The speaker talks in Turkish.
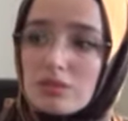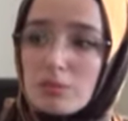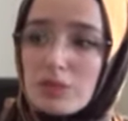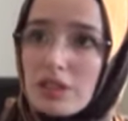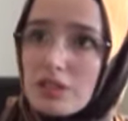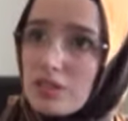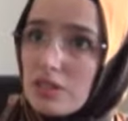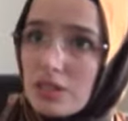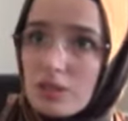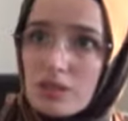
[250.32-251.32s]
birkaç
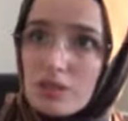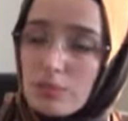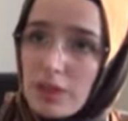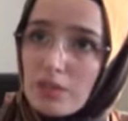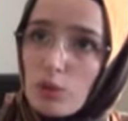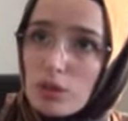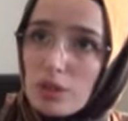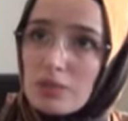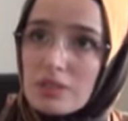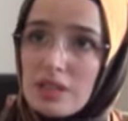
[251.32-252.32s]
adet meyve
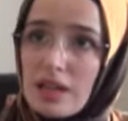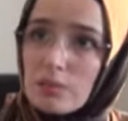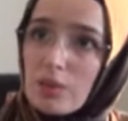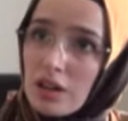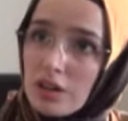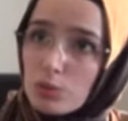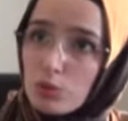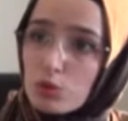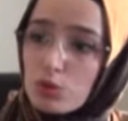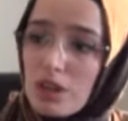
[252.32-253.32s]
olabilir. Elma,
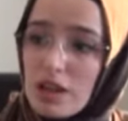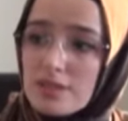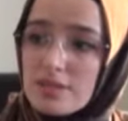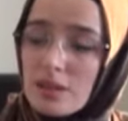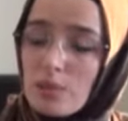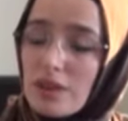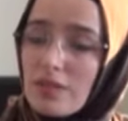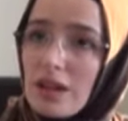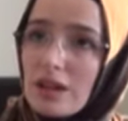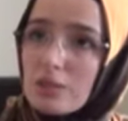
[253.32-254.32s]
armut tarzında
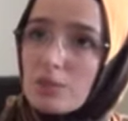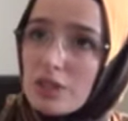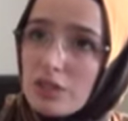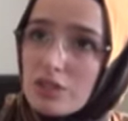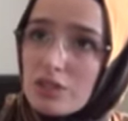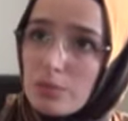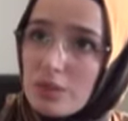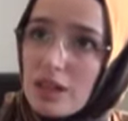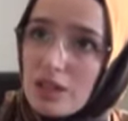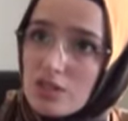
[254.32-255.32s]
meyvelerde birkaç adet,
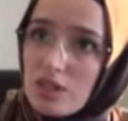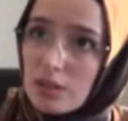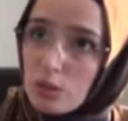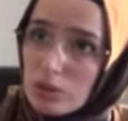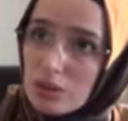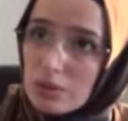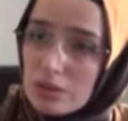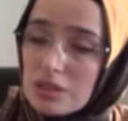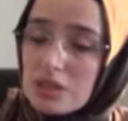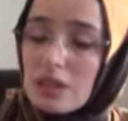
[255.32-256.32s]
birkaç tane
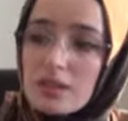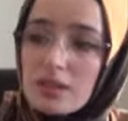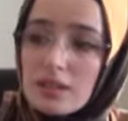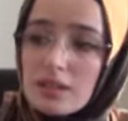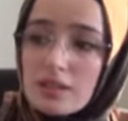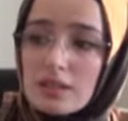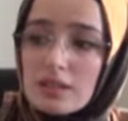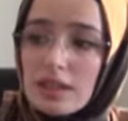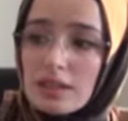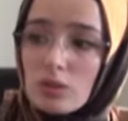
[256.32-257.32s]
olabilir. Ee,
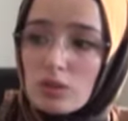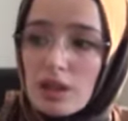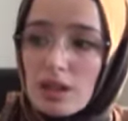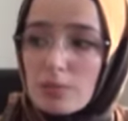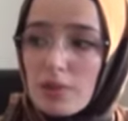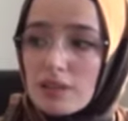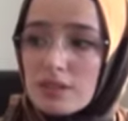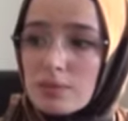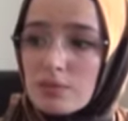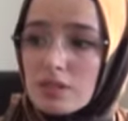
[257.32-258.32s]
genel olarak
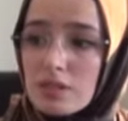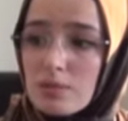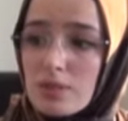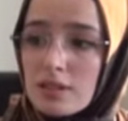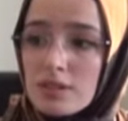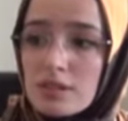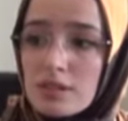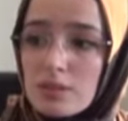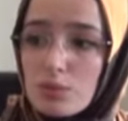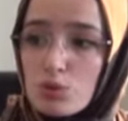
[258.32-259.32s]
baktığımız zaman
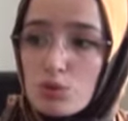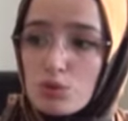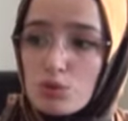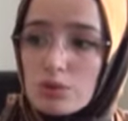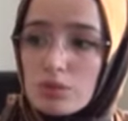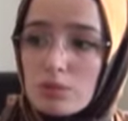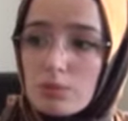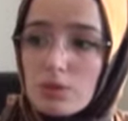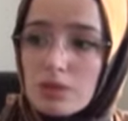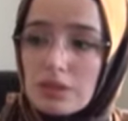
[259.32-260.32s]
e, bütün
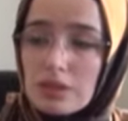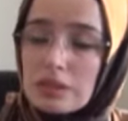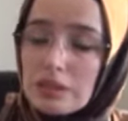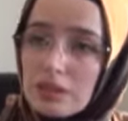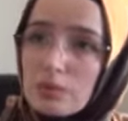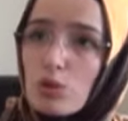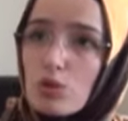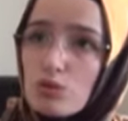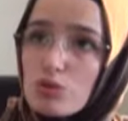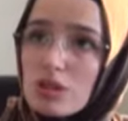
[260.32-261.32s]
e, bir yıl
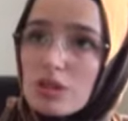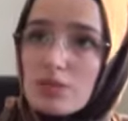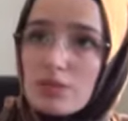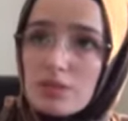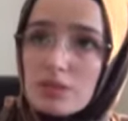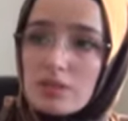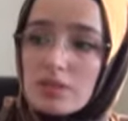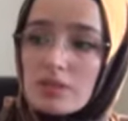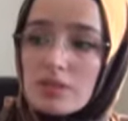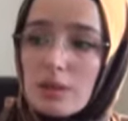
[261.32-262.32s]
boyunca e,
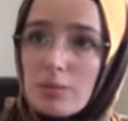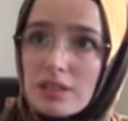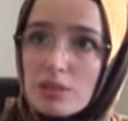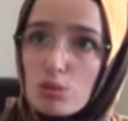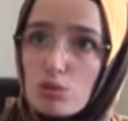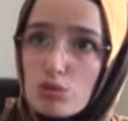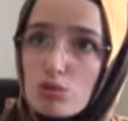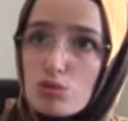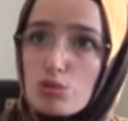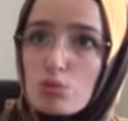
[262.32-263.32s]
yemek
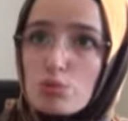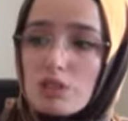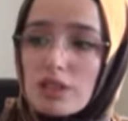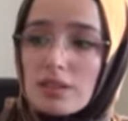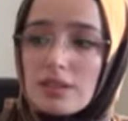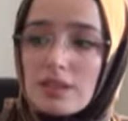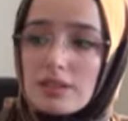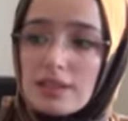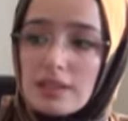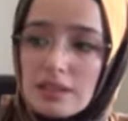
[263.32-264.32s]
yiyoruz. Bir şekilde
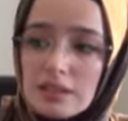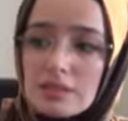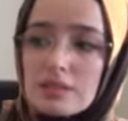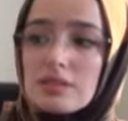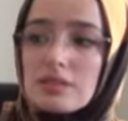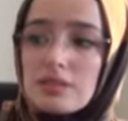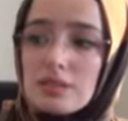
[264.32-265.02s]
hani yağları